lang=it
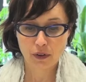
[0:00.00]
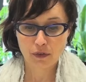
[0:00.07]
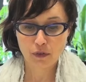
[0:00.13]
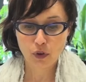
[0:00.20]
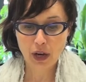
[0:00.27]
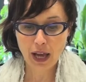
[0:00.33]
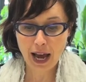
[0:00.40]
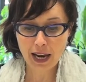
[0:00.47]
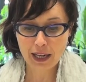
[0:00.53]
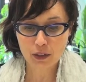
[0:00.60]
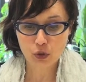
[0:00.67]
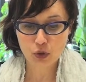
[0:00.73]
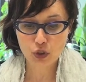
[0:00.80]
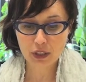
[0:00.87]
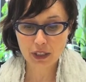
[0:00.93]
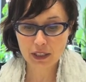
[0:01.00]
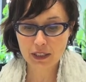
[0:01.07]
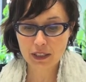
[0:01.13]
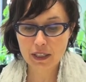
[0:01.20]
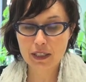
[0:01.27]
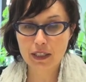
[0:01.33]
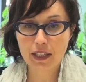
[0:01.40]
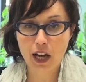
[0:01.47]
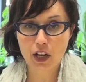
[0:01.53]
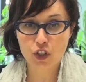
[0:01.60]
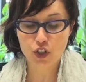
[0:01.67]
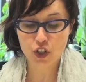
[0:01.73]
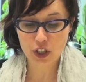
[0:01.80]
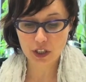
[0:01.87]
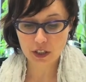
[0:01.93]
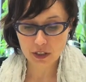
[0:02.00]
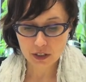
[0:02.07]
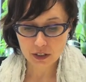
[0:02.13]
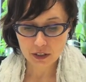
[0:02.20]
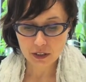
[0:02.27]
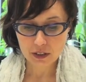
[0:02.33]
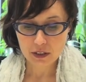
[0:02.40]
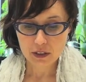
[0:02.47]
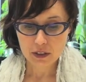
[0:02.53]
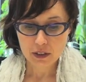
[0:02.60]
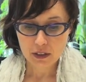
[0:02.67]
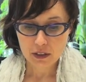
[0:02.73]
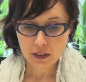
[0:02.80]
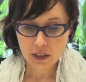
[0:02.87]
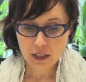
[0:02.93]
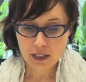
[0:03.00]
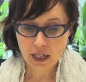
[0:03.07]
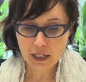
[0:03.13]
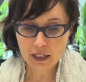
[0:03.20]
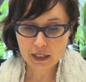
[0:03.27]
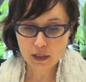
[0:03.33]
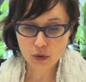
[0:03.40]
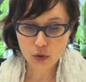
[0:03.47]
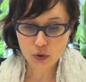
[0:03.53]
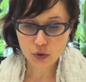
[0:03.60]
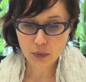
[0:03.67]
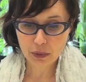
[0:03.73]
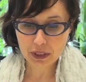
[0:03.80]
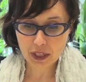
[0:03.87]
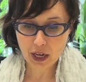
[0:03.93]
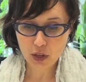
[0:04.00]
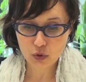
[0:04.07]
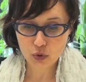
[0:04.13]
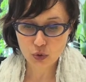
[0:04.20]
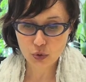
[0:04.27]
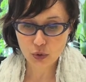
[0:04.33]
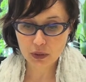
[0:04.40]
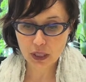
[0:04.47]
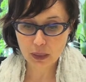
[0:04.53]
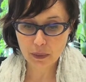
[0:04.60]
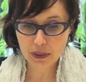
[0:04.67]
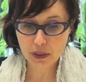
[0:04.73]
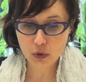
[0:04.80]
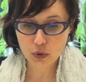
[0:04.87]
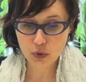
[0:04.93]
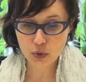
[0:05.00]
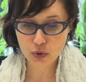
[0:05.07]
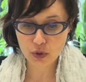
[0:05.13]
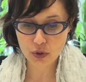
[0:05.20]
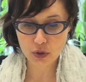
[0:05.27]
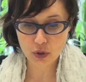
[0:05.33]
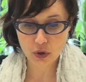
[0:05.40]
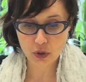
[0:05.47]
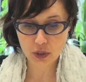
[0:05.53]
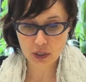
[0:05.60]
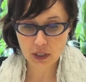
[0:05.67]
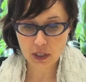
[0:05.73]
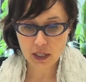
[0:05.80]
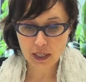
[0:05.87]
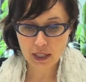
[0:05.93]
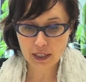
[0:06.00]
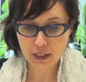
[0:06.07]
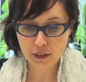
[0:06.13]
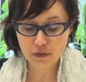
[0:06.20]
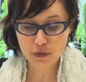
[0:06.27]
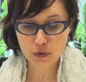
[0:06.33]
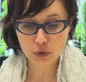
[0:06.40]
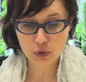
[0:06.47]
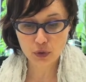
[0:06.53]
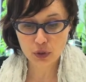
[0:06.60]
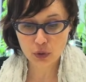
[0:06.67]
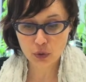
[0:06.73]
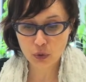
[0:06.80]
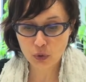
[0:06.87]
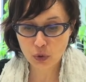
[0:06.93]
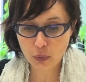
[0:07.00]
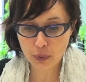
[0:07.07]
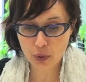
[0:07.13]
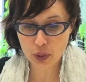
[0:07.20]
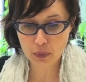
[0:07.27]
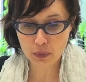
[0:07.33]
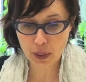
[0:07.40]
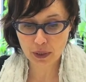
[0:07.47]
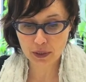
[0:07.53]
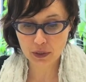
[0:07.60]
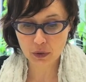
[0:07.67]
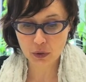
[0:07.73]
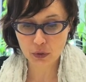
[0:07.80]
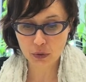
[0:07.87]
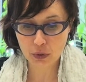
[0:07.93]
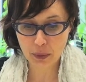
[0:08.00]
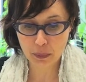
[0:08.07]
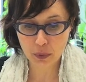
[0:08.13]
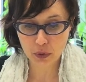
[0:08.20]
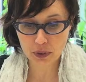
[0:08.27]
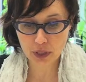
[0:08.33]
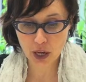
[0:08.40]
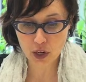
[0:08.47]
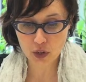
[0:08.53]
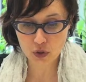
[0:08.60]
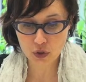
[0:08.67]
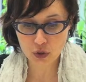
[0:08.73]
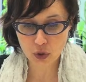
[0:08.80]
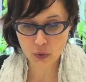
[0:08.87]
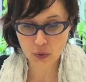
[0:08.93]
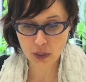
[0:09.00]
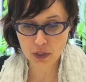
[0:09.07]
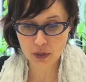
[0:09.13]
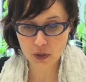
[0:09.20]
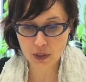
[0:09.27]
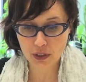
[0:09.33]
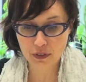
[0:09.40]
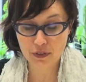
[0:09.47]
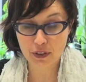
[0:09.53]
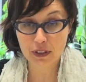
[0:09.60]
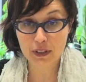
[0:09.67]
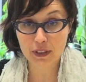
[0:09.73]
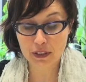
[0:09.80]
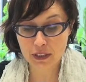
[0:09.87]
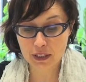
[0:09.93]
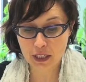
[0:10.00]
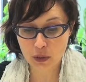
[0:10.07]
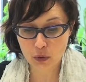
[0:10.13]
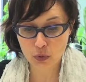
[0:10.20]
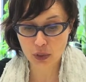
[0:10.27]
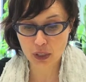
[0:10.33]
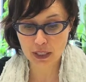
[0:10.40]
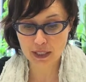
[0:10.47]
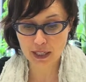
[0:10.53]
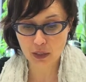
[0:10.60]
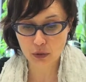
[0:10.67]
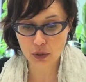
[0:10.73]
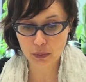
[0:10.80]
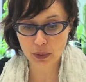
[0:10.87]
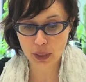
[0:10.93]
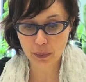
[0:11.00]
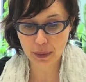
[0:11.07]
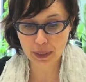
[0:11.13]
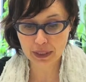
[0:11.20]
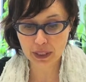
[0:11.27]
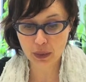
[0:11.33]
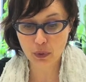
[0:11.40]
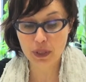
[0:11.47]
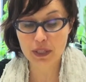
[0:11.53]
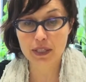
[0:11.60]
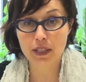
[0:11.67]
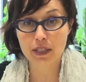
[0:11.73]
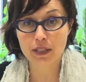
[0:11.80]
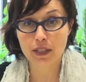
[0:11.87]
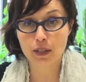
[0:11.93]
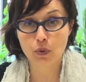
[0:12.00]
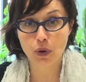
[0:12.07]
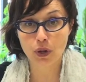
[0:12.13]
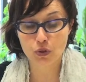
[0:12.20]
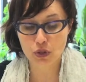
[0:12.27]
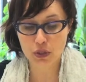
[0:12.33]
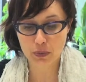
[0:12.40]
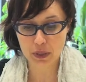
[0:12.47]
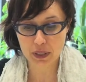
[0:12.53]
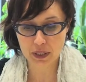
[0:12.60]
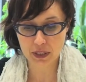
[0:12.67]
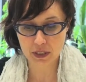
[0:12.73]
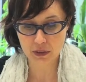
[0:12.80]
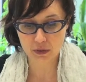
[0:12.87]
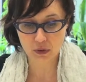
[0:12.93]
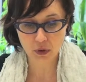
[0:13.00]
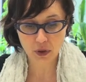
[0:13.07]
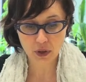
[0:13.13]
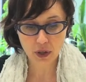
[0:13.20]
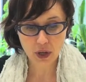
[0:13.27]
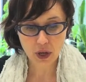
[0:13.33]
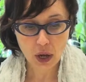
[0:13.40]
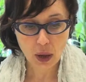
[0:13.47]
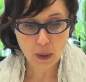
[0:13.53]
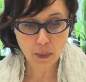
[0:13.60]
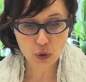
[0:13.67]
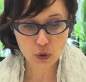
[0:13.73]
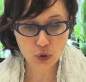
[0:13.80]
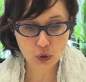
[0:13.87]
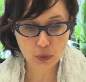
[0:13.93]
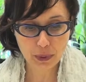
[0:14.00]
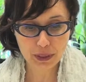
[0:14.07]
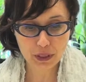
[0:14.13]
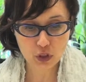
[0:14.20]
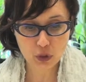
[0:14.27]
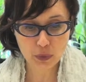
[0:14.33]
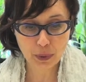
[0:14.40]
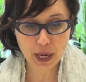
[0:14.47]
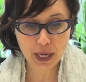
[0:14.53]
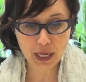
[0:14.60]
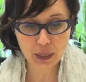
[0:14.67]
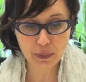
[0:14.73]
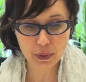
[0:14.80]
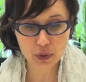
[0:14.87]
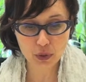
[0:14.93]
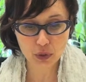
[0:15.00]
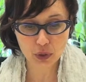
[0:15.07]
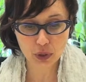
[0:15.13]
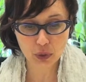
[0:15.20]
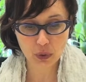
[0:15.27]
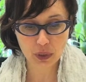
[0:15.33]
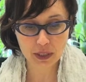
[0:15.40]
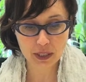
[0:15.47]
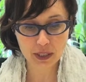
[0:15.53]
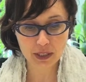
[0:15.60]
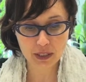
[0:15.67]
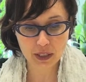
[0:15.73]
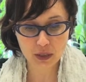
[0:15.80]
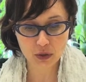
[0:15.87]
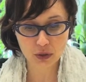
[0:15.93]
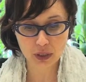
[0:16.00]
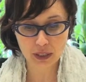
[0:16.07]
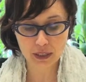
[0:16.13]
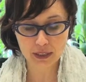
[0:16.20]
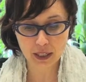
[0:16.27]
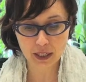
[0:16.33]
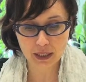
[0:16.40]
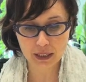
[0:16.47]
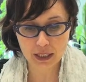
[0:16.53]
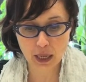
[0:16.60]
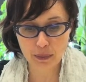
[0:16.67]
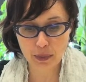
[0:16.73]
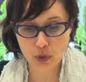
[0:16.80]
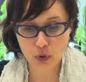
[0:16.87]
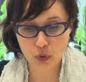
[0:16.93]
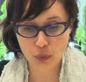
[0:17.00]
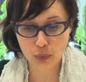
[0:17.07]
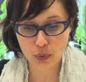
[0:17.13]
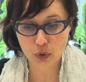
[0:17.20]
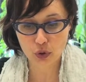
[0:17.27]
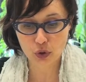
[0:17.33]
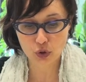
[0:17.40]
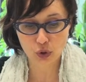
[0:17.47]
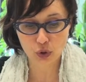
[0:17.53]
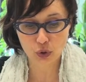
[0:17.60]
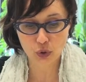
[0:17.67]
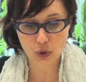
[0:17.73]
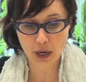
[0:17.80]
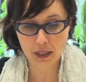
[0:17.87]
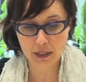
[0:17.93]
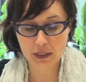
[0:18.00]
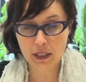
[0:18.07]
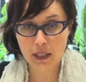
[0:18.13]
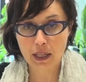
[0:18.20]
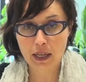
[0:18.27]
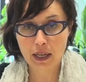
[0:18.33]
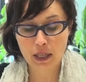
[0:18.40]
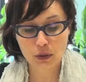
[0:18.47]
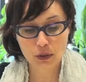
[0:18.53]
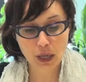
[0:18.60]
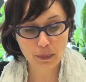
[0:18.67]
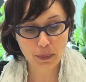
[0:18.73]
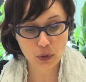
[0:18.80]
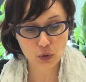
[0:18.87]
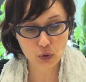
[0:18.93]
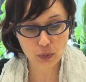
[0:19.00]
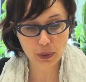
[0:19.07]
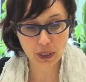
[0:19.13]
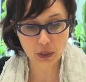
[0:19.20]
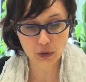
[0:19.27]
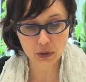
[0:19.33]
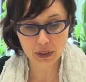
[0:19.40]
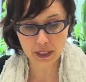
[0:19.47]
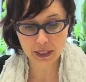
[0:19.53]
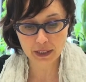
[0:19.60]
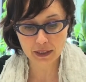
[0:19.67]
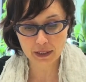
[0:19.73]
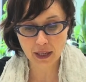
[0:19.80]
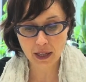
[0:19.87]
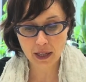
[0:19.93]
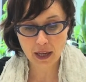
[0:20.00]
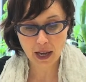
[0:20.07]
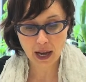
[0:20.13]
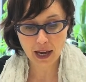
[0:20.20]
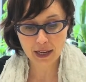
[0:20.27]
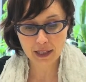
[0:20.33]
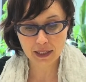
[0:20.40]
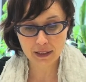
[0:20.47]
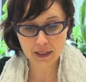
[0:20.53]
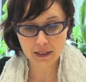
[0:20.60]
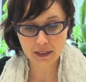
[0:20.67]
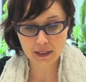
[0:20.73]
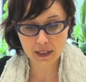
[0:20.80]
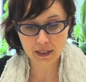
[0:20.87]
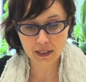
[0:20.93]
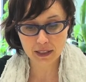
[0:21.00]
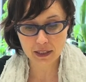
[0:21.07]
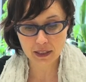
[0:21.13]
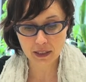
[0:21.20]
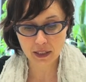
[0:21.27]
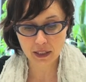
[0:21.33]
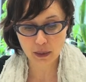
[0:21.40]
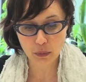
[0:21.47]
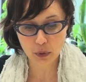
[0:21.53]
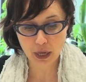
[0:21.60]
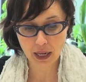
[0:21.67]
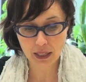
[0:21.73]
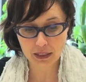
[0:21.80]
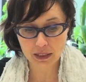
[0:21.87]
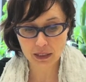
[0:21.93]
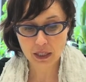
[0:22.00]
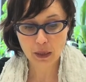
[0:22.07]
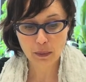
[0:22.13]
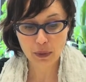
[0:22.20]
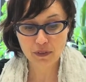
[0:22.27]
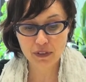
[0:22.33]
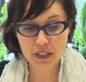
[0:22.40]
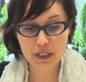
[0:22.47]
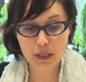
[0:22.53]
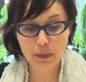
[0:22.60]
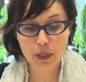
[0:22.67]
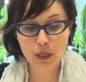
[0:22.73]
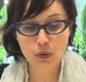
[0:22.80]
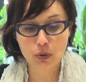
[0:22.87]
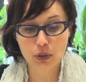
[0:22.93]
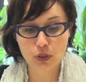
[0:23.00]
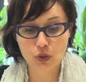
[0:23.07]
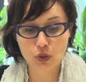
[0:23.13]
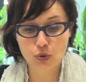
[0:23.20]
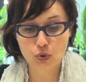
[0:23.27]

Vola alto, cittadini si nasce? Realizza un cortometraggio sul tema dello ius soli, che ne affronti uno o più aspetti con un reportage o una storia di fantasia utilizzando liberamente qualsiasi linguaggio espressivo. Possono partecipare le persone di qualsiasi nazionalità che abbiano compiuto 18 anni e non abbiano superato i 30 alla data di scadenza degli elaborati, prevista per il 15